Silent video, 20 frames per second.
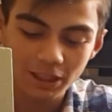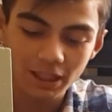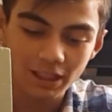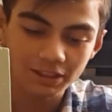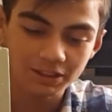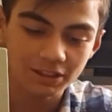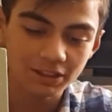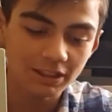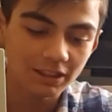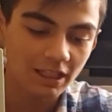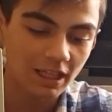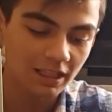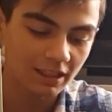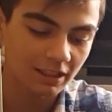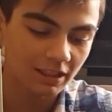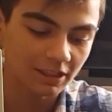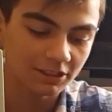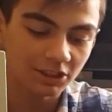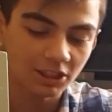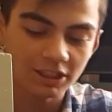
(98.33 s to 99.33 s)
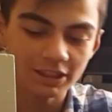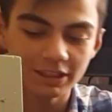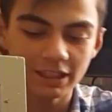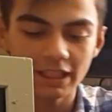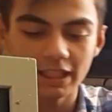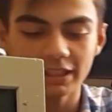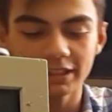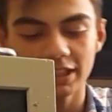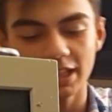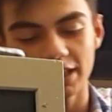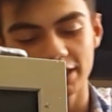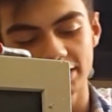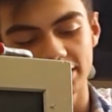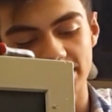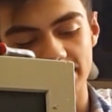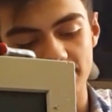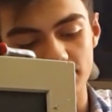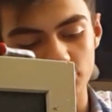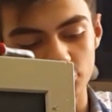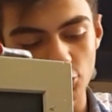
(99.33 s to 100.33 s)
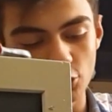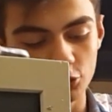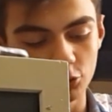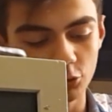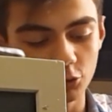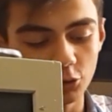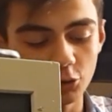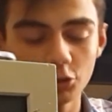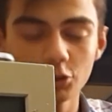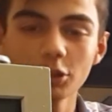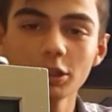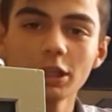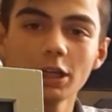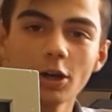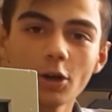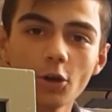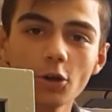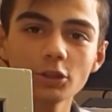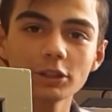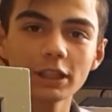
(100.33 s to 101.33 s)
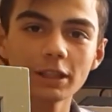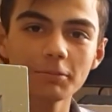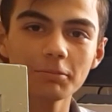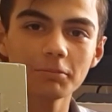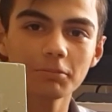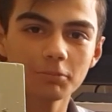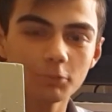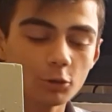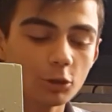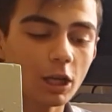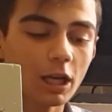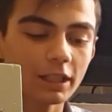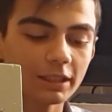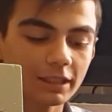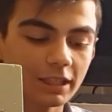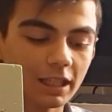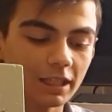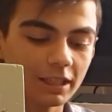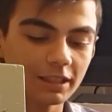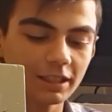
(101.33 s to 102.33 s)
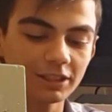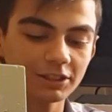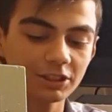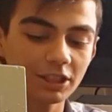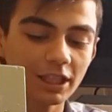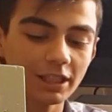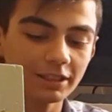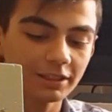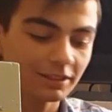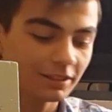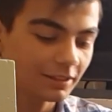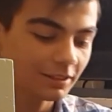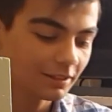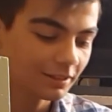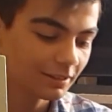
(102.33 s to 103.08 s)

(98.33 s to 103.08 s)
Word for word: biz araştırdık arkadaşlar. İnternet kartı yerimiz yoktu. O yüzden bunu aldık arkadaşlar.